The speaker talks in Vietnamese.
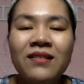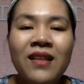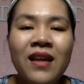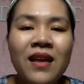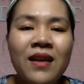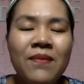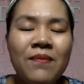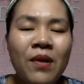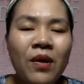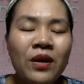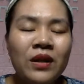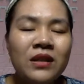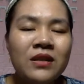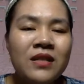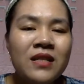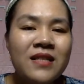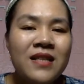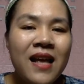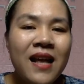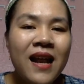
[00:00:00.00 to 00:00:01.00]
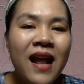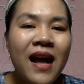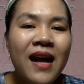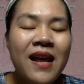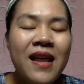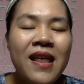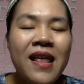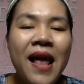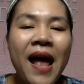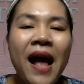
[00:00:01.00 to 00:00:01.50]
thì mọi người sẽ
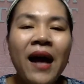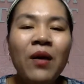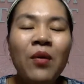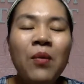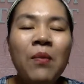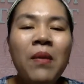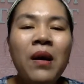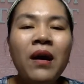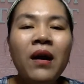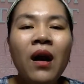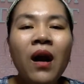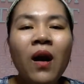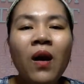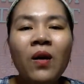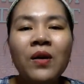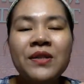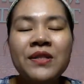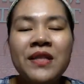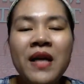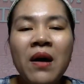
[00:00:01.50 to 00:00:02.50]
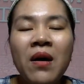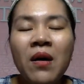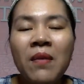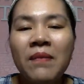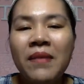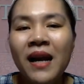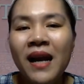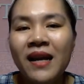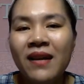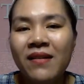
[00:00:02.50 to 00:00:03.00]
thấy da của mình ôi sao
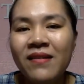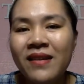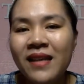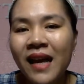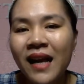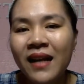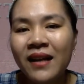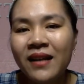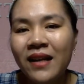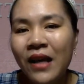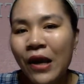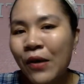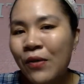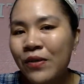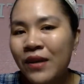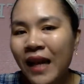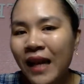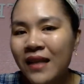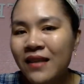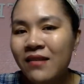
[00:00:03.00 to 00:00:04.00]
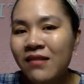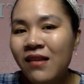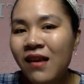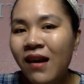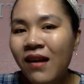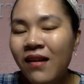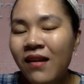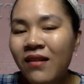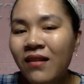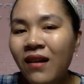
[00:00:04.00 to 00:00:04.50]
hôm nay nó nhăn nheo chảy
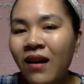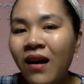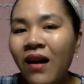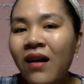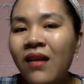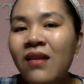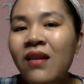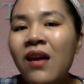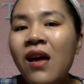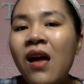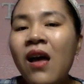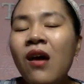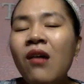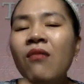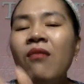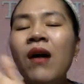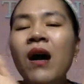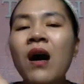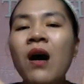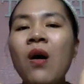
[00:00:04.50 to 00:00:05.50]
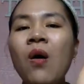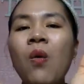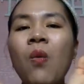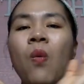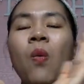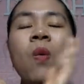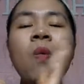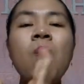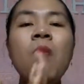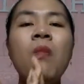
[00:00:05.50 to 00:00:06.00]
xệ đến thế, và
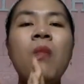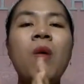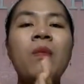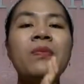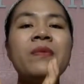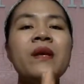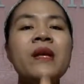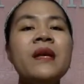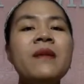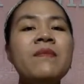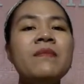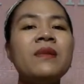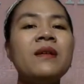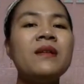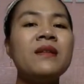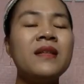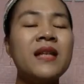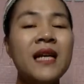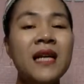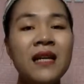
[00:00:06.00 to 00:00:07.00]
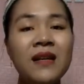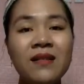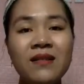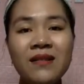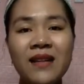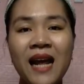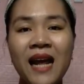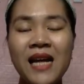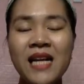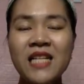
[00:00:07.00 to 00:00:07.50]
ngủ một đêm khi
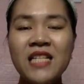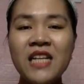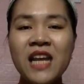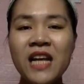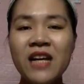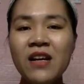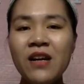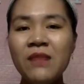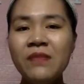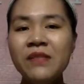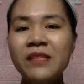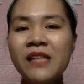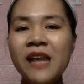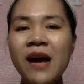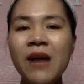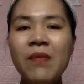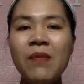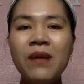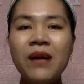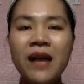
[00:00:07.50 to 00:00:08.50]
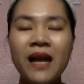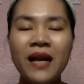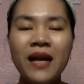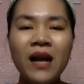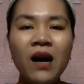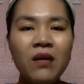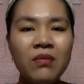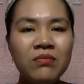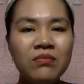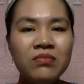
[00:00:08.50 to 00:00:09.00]
thức dậy sáng hôm sau mình lại
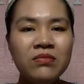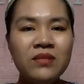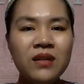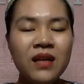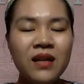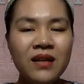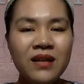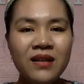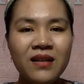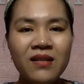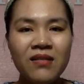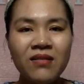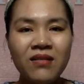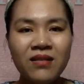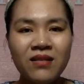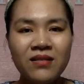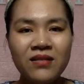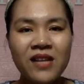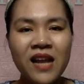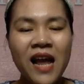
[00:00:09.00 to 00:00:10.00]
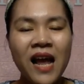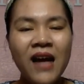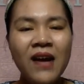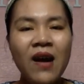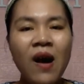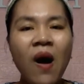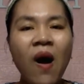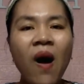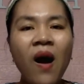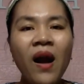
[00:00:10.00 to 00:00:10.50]
không nhìn được ra
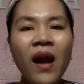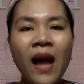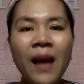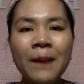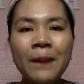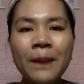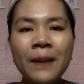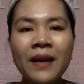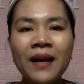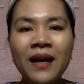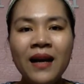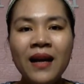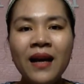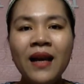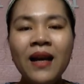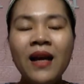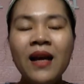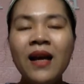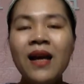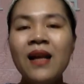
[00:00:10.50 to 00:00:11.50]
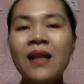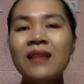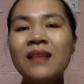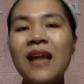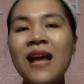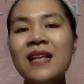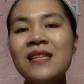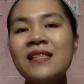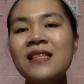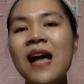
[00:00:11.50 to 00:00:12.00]
đó là mình.
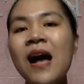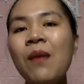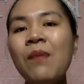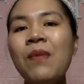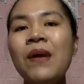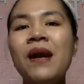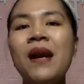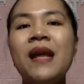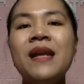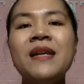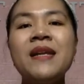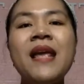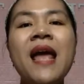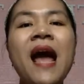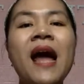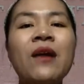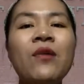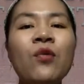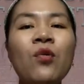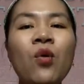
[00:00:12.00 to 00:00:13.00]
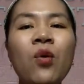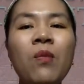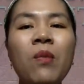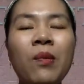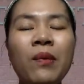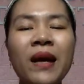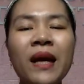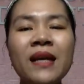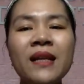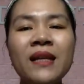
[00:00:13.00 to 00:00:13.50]
Tại sao mình lại già nua
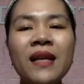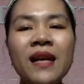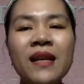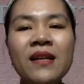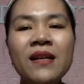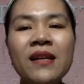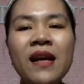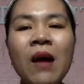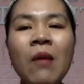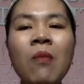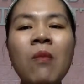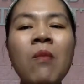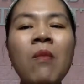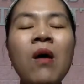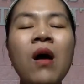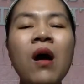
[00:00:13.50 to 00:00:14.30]
một cách nhanh chóng?